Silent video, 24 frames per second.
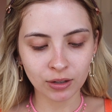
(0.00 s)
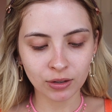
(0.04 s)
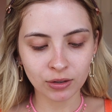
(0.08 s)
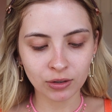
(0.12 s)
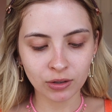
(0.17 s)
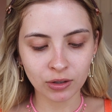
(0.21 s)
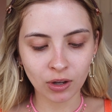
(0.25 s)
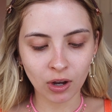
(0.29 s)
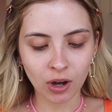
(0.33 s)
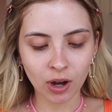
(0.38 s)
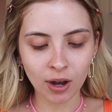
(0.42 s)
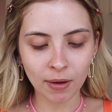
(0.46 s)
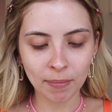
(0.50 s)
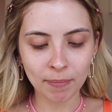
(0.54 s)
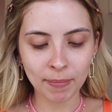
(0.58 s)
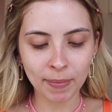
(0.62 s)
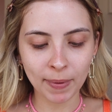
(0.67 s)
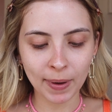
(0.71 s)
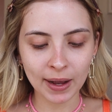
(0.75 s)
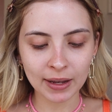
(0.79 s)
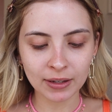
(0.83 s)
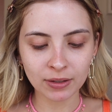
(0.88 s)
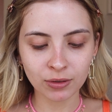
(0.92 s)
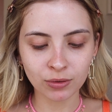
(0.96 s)
e só
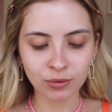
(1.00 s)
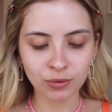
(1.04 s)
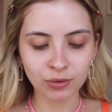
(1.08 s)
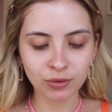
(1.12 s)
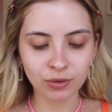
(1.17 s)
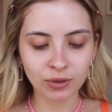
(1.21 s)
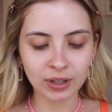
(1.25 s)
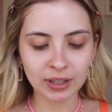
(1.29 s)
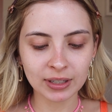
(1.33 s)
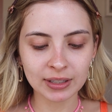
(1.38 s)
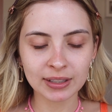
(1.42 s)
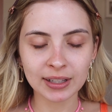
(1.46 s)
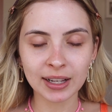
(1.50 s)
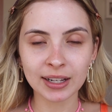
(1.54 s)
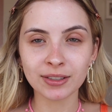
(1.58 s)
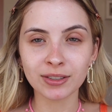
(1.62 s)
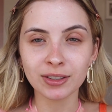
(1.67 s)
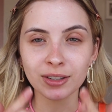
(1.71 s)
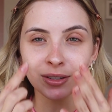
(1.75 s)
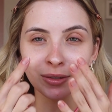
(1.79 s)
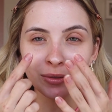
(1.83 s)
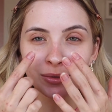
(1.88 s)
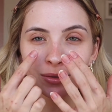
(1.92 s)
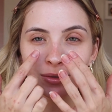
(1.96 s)
passo dos dois
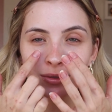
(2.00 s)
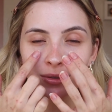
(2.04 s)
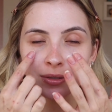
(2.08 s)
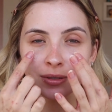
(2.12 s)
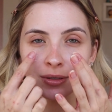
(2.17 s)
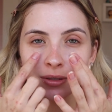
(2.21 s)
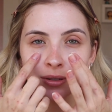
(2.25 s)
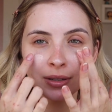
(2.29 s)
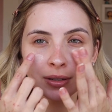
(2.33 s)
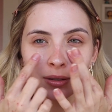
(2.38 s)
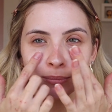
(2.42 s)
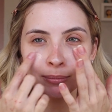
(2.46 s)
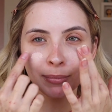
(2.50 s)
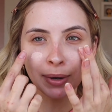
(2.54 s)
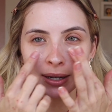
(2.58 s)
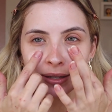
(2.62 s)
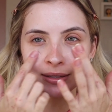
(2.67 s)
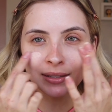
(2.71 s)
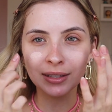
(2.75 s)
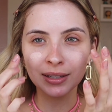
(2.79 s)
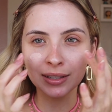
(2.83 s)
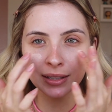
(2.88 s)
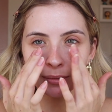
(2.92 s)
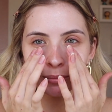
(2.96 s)
ladinhos
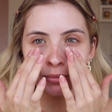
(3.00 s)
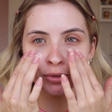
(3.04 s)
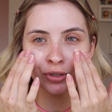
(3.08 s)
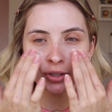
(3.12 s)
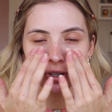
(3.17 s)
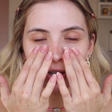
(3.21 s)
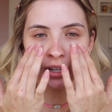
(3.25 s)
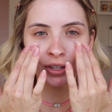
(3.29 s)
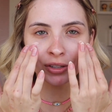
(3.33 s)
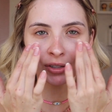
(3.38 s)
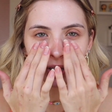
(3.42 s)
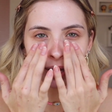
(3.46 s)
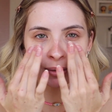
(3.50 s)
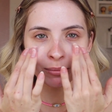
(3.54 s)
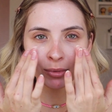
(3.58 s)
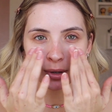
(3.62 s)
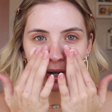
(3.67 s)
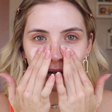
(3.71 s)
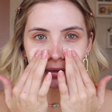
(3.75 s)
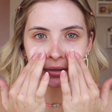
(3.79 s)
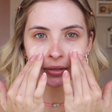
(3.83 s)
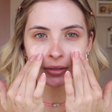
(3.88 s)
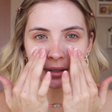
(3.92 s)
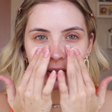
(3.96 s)
mais aqui da bochecha, sabe? Do
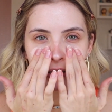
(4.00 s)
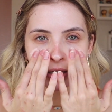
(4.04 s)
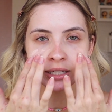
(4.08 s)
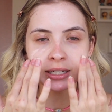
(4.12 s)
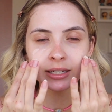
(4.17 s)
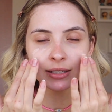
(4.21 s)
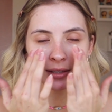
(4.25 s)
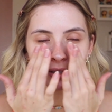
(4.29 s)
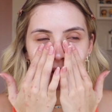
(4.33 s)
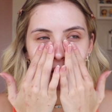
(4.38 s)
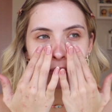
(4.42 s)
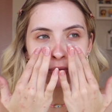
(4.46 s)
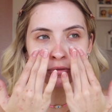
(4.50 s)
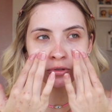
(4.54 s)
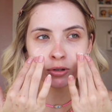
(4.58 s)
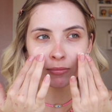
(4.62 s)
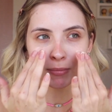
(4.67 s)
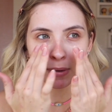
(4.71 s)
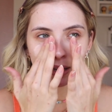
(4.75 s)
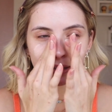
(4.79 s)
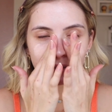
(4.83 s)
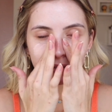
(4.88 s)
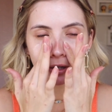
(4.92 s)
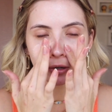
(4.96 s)
lado do nariz, que é onde eu
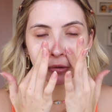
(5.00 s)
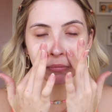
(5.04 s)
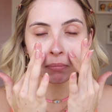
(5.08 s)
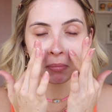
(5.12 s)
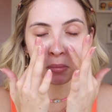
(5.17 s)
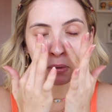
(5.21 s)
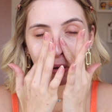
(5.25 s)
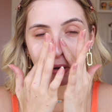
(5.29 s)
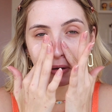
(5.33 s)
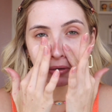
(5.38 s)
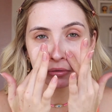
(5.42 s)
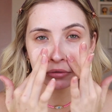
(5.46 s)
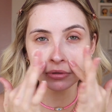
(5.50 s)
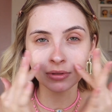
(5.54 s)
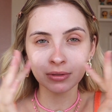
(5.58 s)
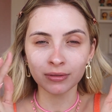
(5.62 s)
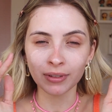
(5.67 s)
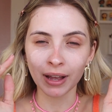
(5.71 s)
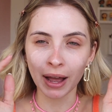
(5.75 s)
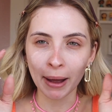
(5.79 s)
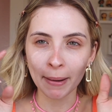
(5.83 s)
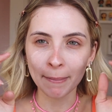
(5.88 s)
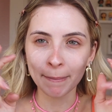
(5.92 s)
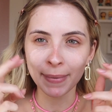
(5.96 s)
mais tenho poros
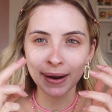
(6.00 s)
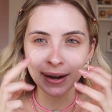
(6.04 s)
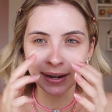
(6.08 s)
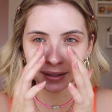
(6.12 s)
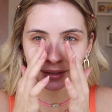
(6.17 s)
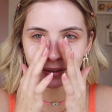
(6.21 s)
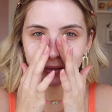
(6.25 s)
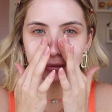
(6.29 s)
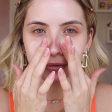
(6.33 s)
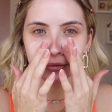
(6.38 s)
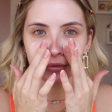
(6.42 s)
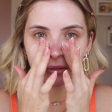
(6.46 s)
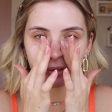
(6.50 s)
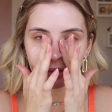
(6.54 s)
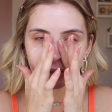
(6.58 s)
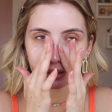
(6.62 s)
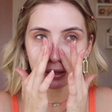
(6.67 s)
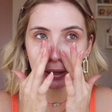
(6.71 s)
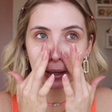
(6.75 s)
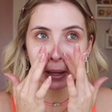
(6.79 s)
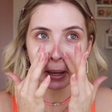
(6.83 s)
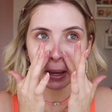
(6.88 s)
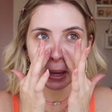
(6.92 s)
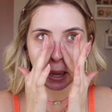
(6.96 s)
abertos.
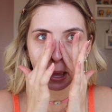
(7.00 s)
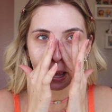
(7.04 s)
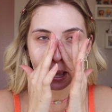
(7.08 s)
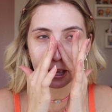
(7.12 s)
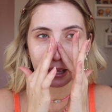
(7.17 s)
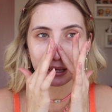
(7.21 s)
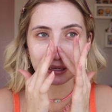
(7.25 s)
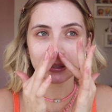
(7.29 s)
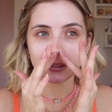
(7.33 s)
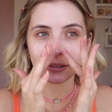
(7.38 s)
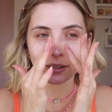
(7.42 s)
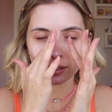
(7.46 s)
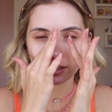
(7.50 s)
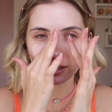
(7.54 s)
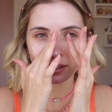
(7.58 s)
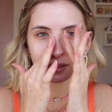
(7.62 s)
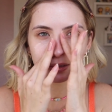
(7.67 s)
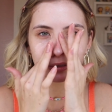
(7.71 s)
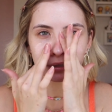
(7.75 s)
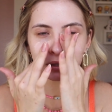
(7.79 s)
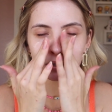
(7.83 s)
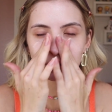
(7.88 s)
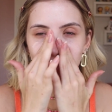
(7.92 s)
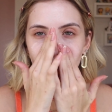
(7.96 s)
Só aqui
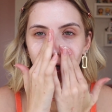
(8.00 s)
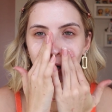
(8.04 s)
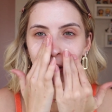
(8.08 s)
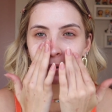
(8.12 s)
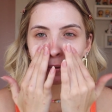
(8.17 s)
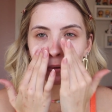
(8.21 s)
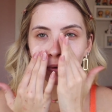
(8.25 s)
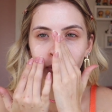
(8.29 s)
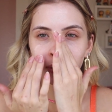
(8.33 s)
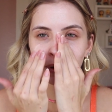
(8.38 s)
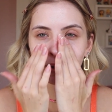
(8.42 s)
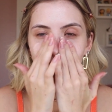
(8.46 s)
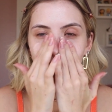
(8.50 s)
nessa região.